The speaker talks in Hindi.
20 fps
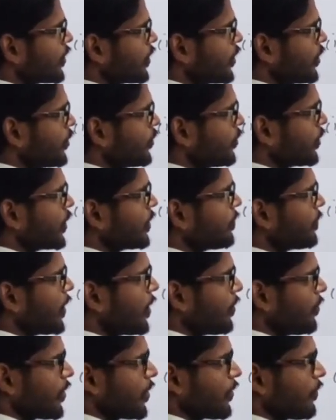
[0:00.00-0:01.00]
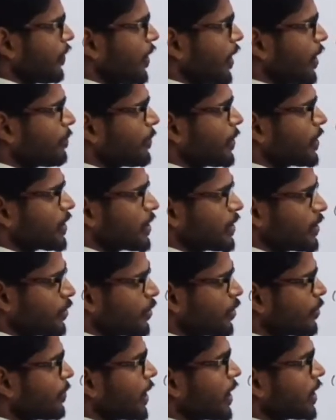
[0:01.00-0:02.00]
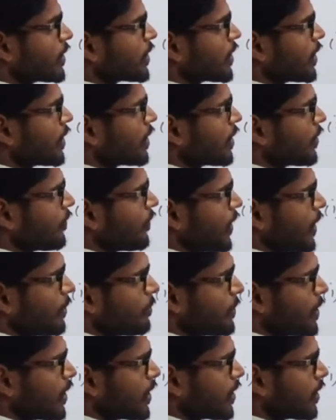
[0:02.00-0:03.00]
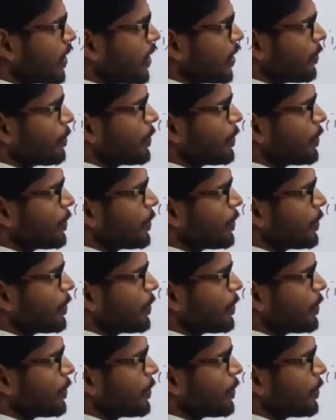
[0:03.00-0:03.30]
क्यू की पावर फाइव में से जीरो माइनस करेंगे फाइव मिलेगा